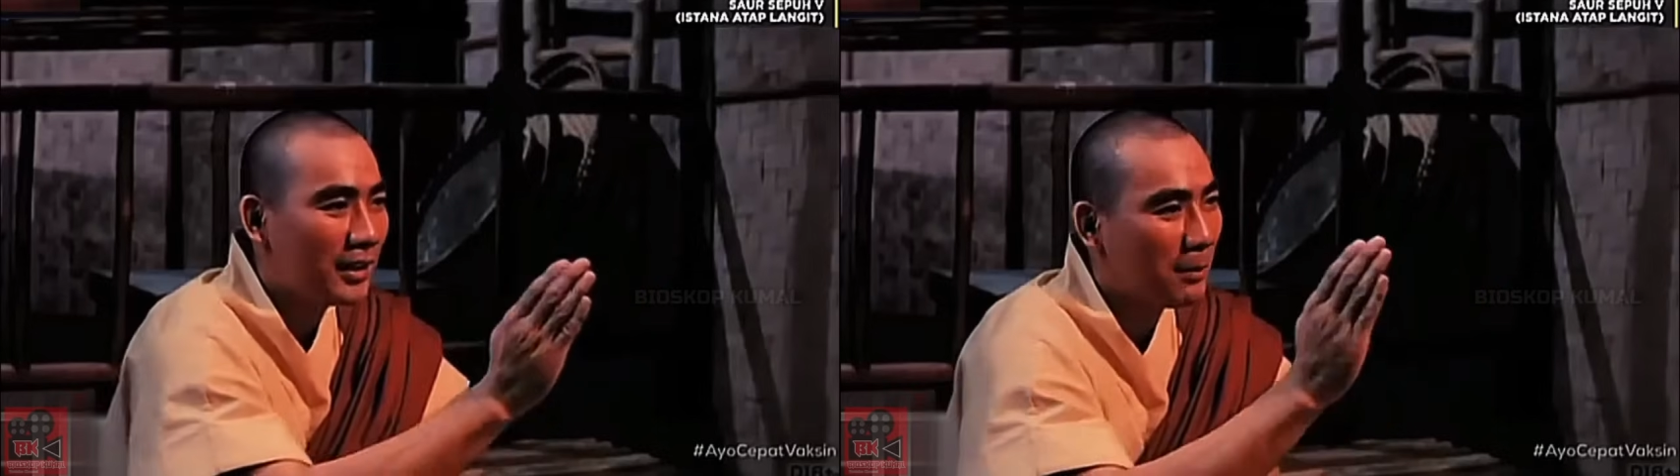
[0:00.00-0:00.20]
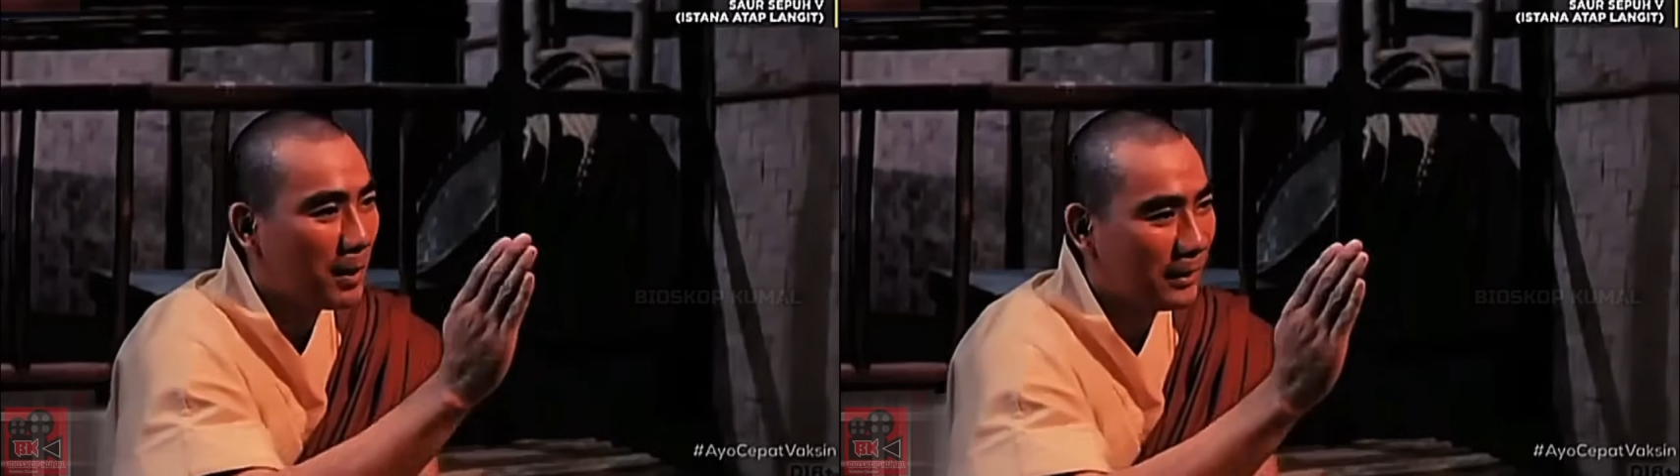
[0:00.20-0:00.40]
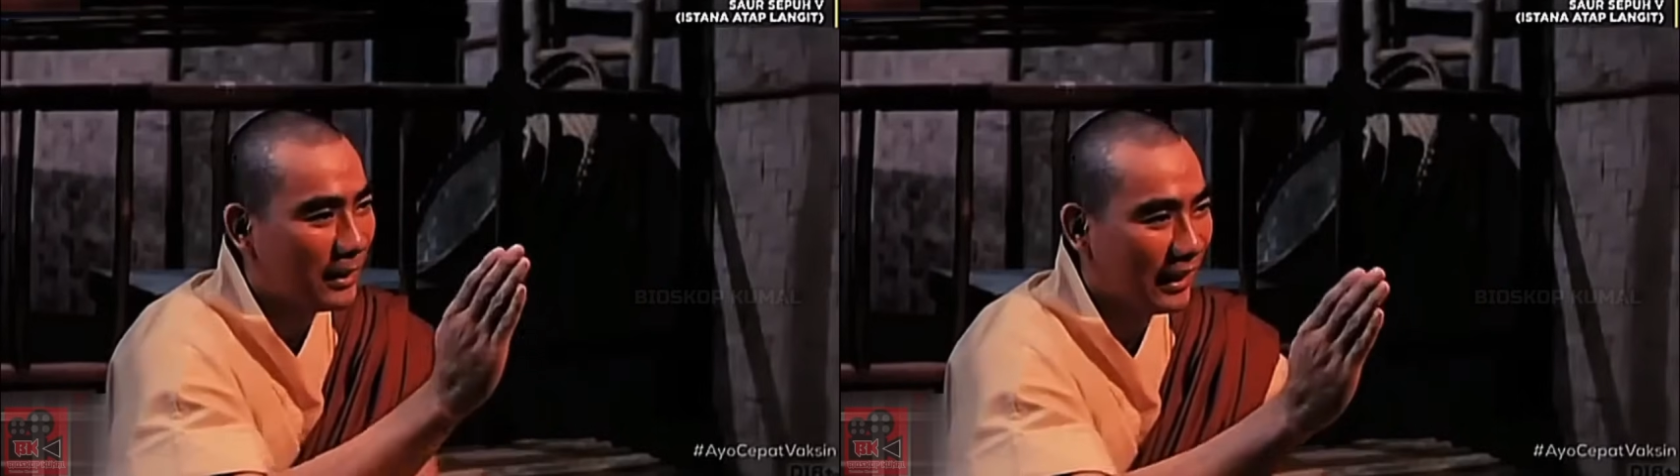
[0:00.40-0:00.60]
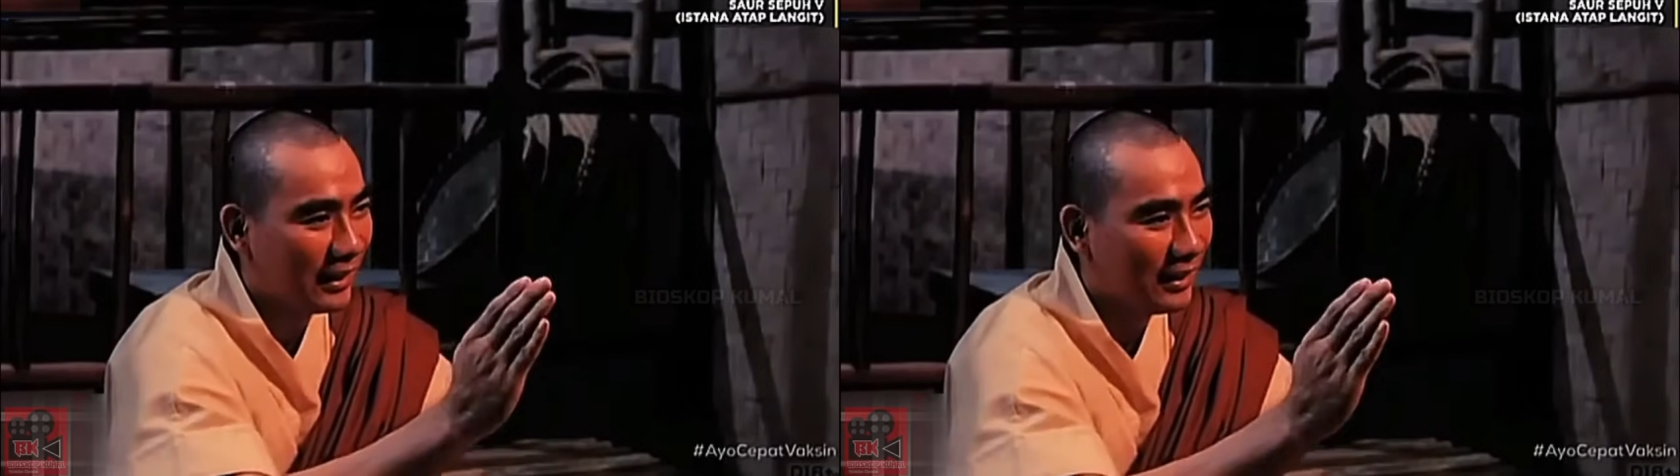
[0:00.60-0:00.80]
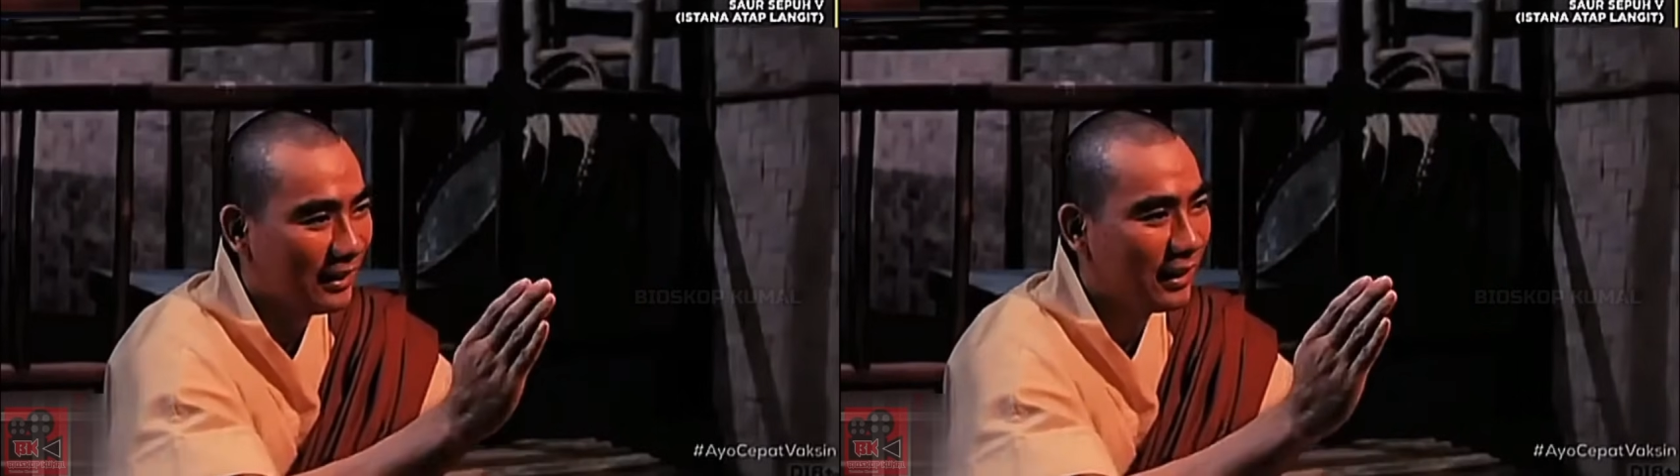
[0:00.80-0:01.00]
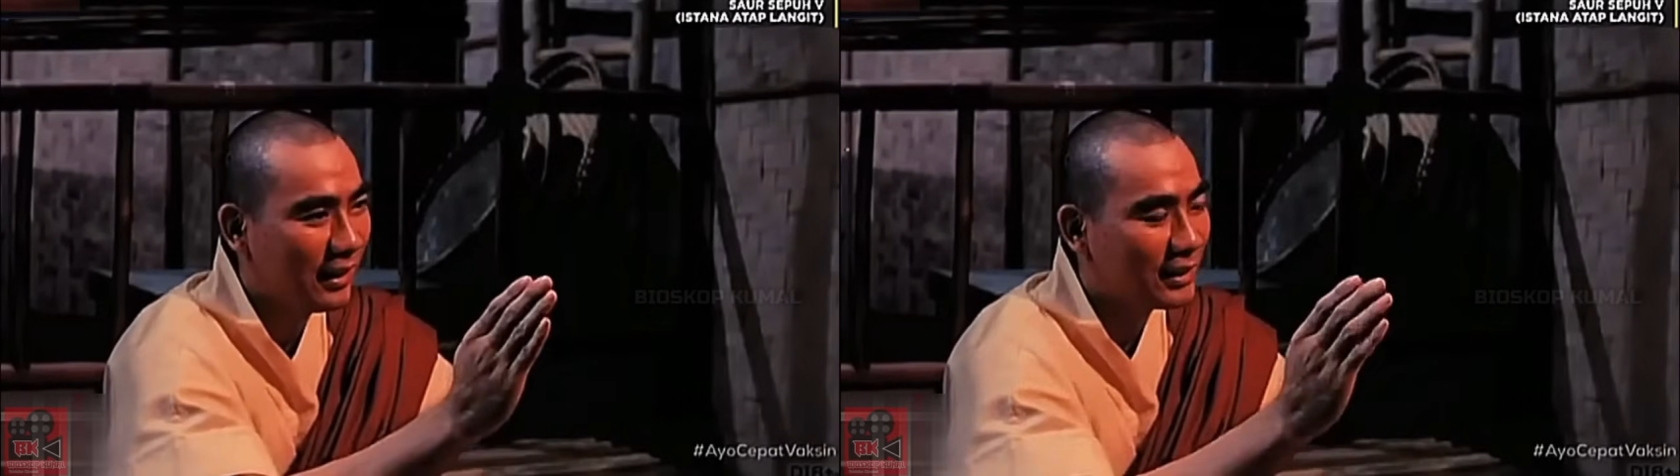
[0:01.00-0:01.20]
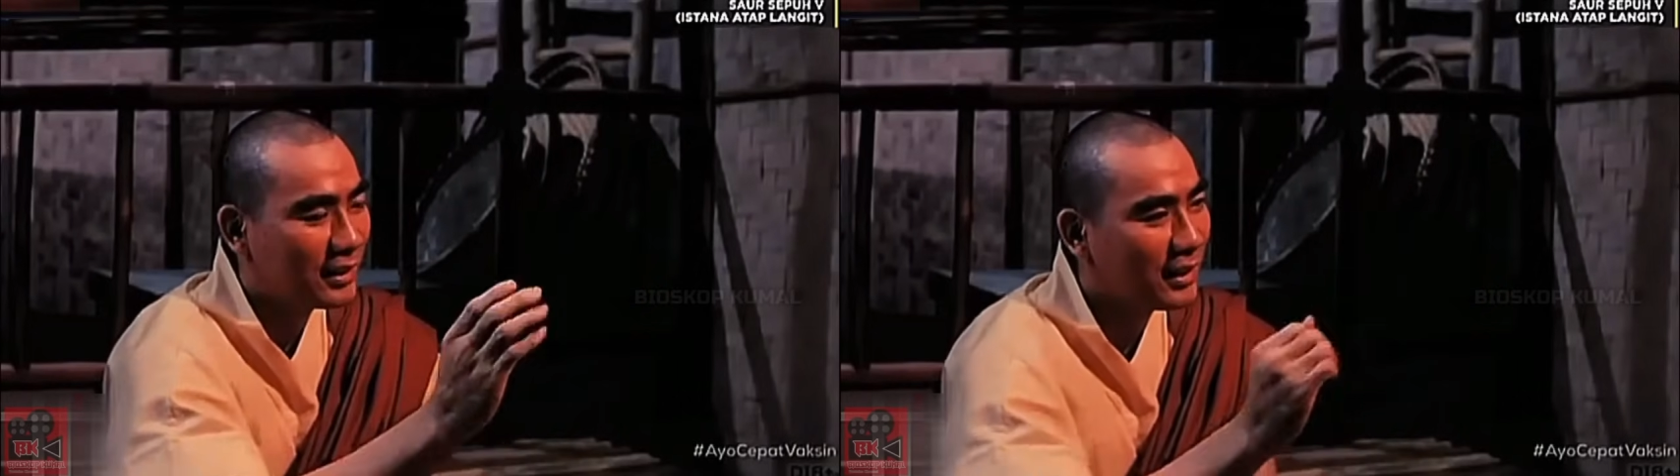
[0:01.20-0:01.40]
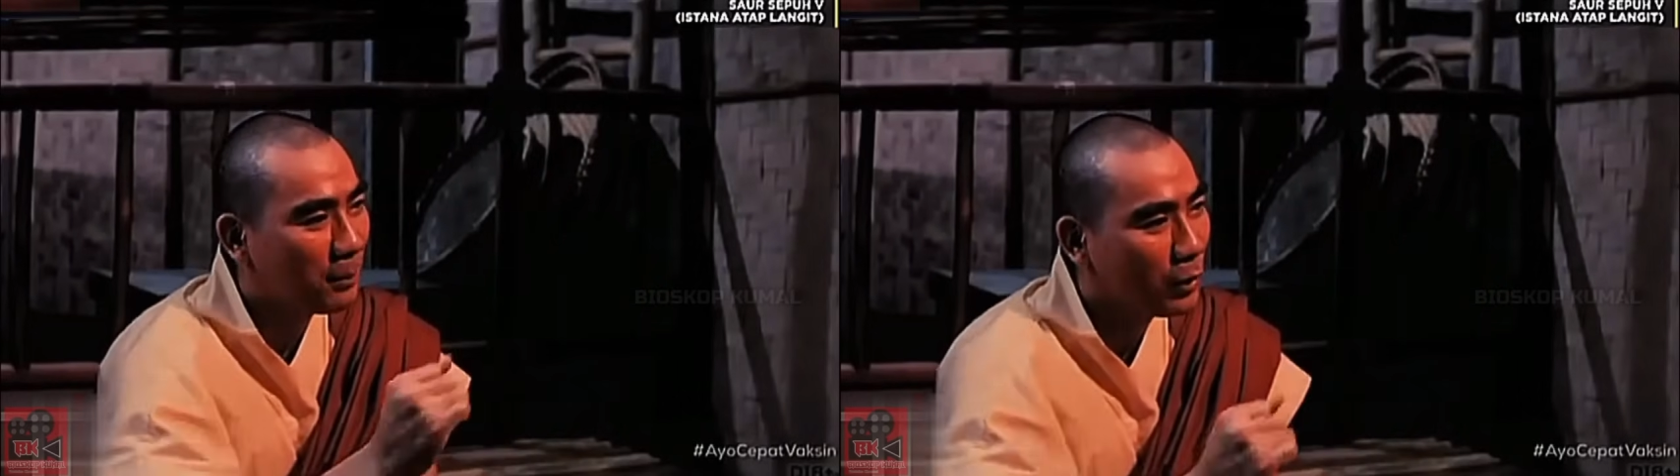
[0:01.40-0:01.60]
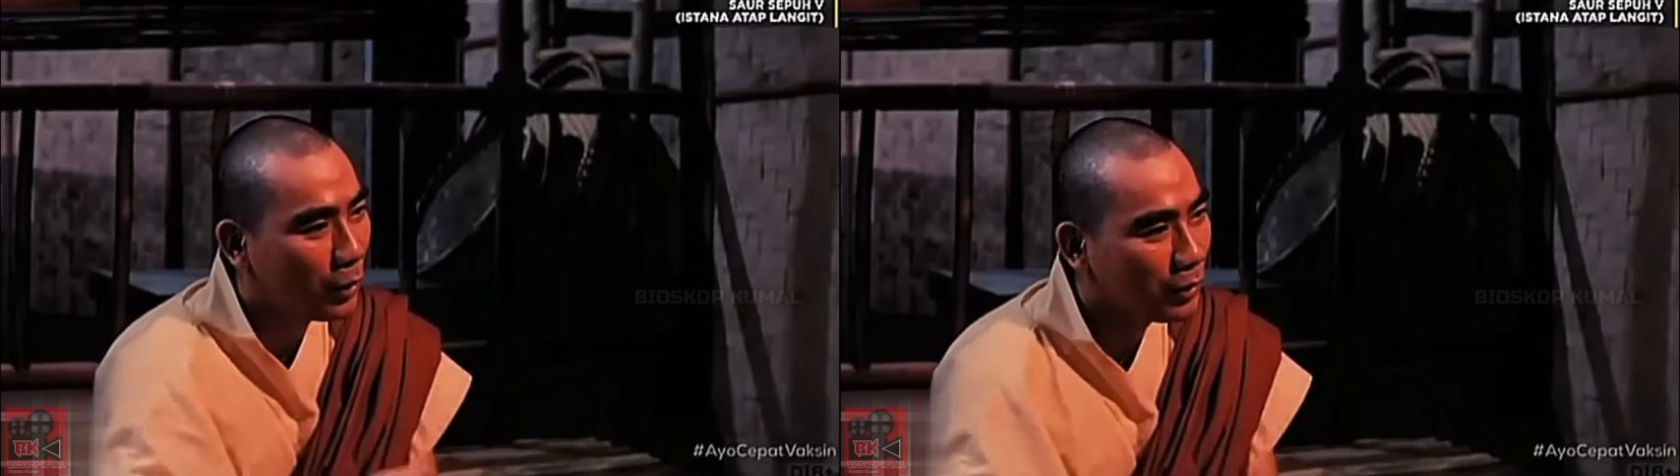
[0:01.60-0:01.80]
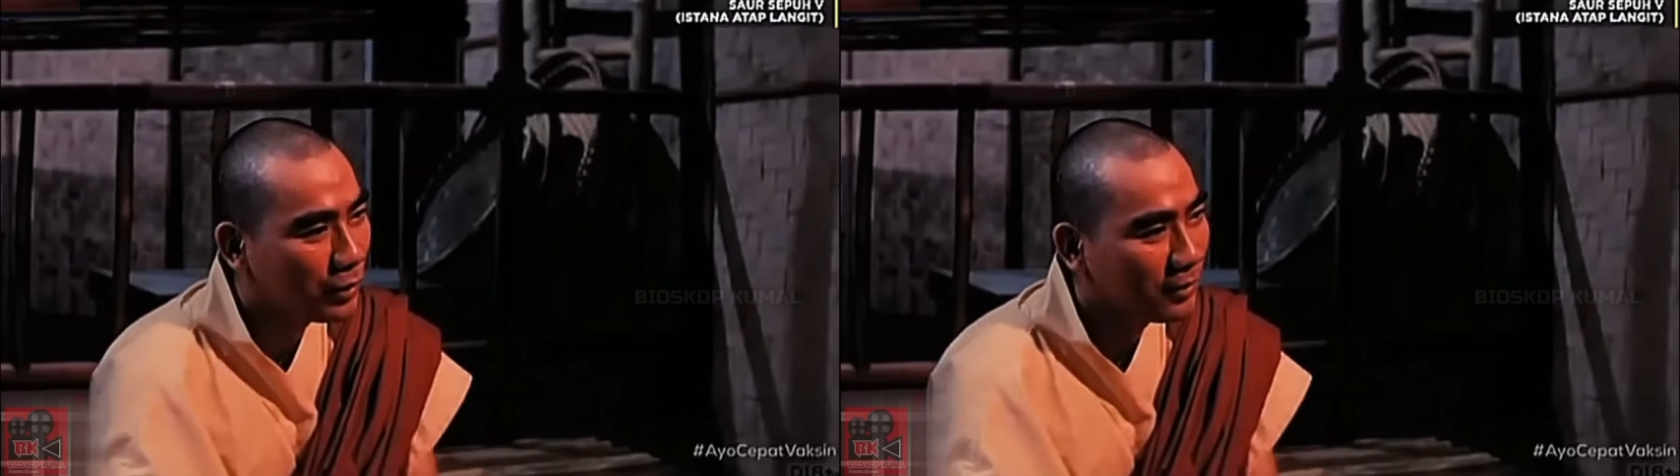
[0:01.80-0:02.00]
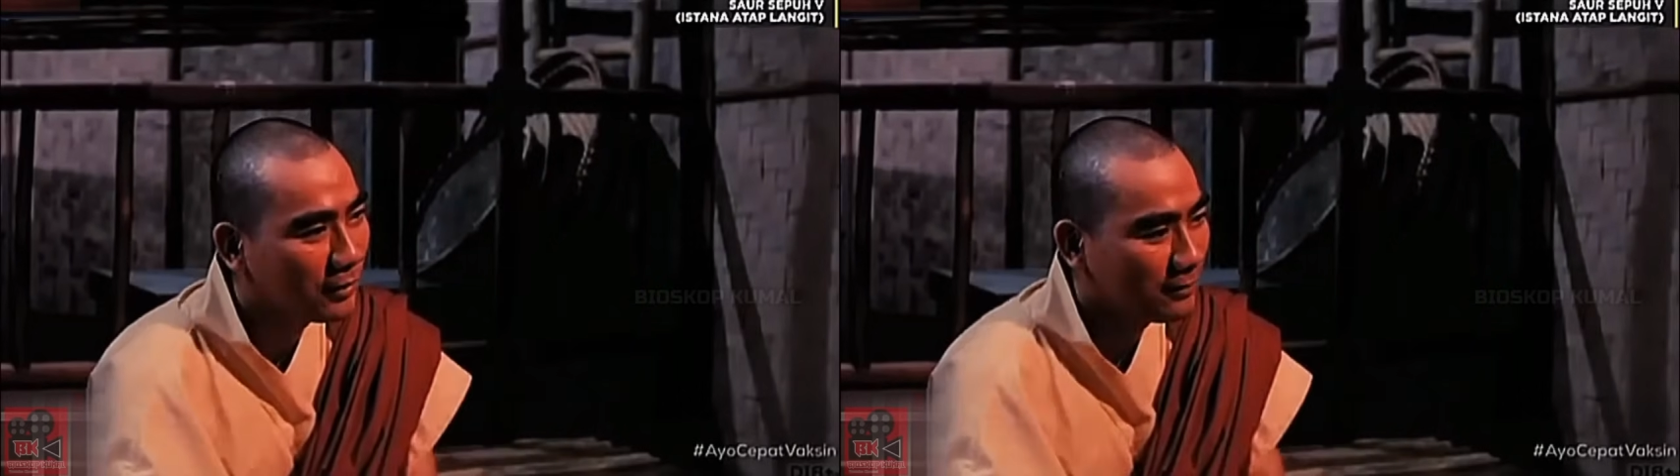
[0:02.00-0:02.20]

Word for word: tidak berpihak. Setiap jurus